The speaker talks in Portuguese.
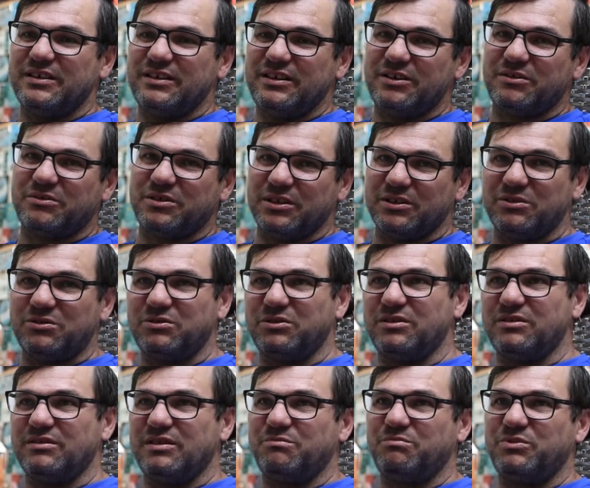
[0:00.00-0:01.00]
que é o
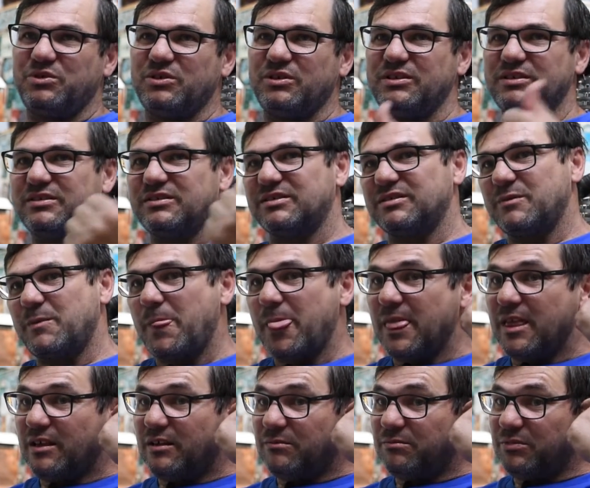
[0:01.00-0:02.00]
retorno após
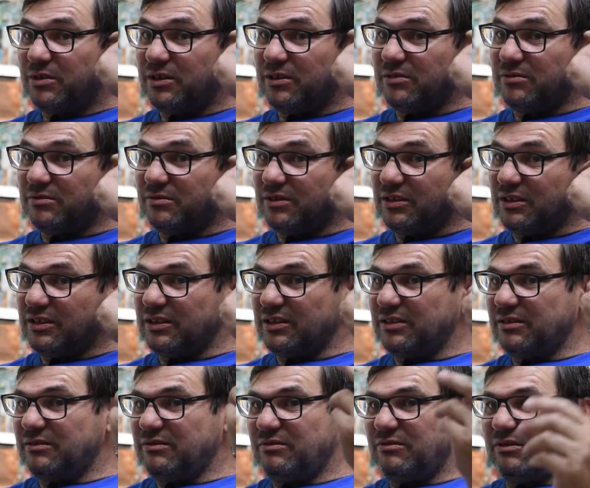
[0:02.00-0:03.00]
período aí
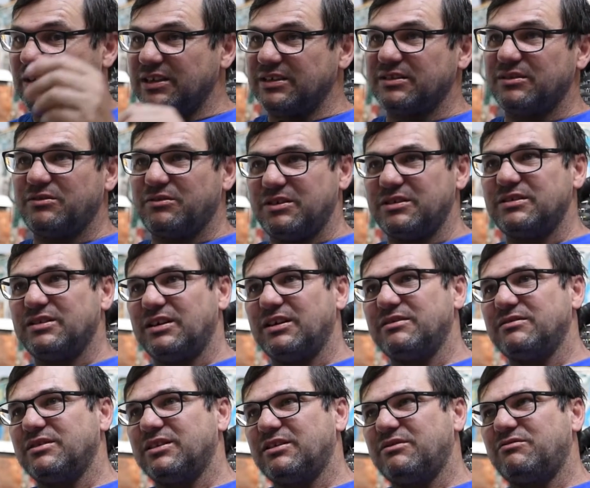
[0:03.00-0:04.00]
de quase dois
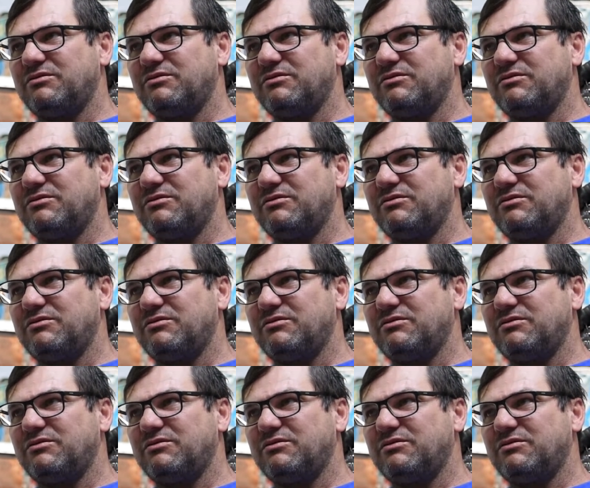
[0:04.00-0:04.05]
anos, né?